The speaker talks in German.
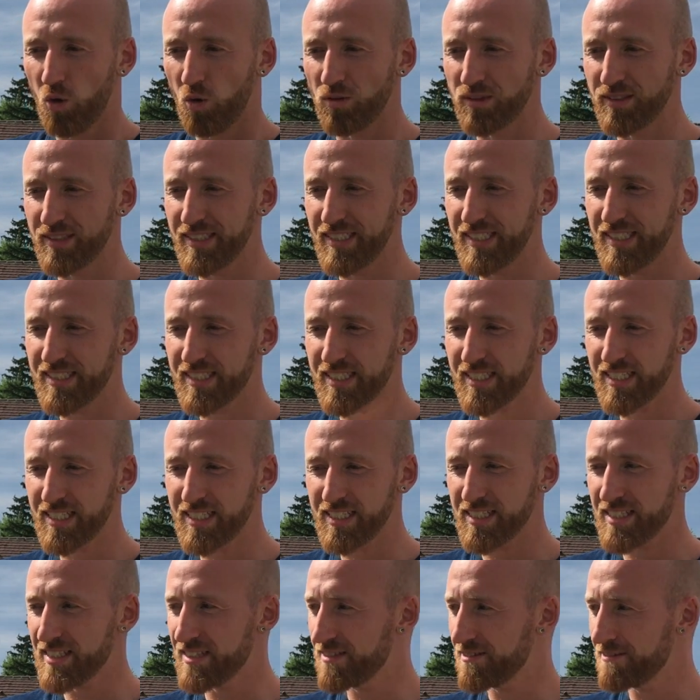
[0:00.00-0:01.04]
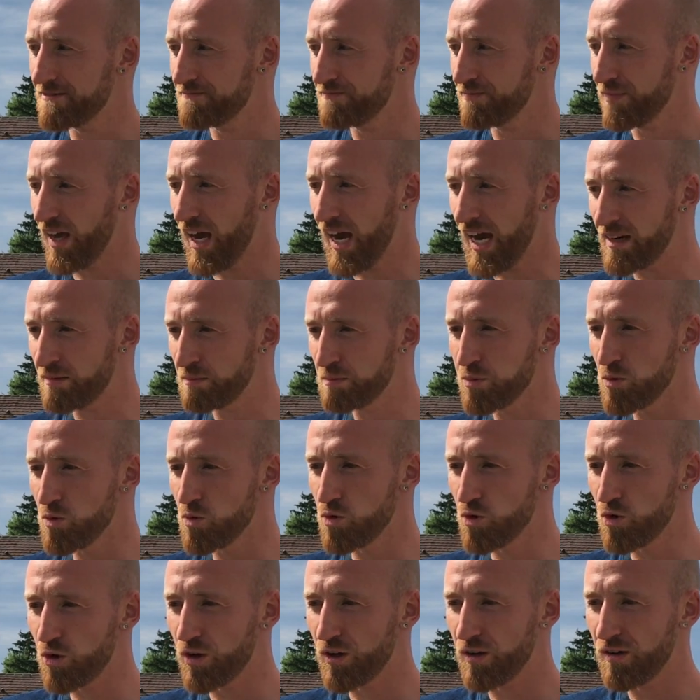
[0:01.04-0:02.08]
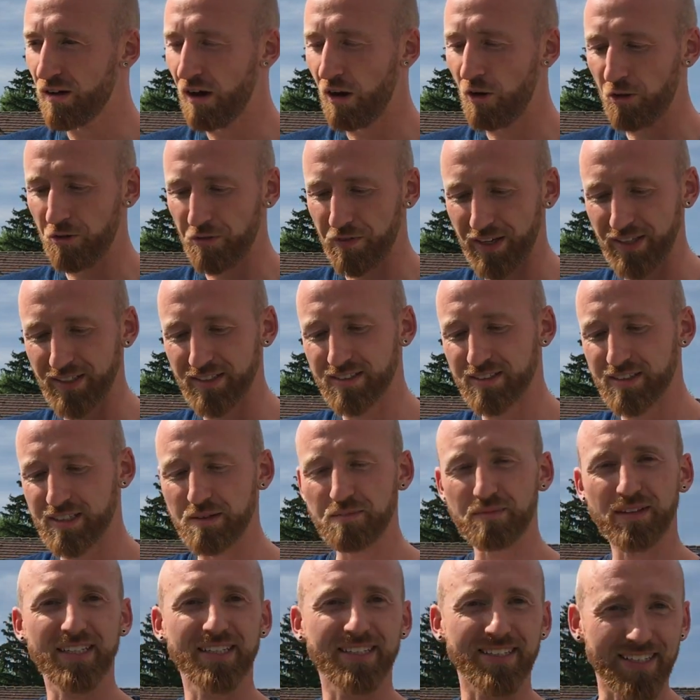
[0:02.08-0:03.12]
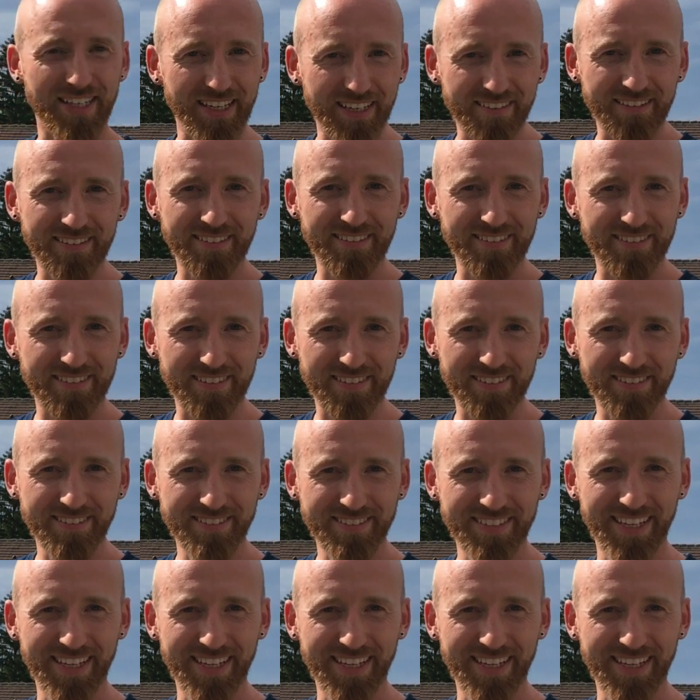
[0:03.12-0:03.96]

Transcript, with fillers: Und dies ist ein Buch, auch wenn es ziemlich dick ist